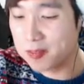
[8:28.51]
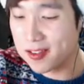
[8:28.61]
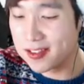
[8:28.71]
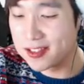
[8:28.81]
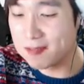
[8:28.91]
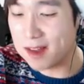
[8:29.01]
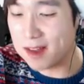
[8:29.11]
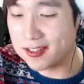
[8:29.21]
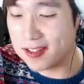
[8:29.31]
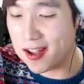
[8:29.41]
거짓말
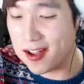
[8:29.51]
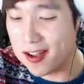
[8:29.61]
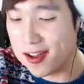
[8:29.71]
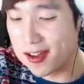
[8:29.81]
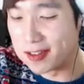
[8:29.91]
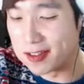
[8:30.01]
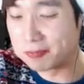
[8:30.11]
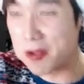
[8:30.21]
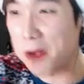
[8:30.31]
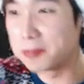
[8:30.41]
치네
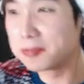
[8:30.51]
음.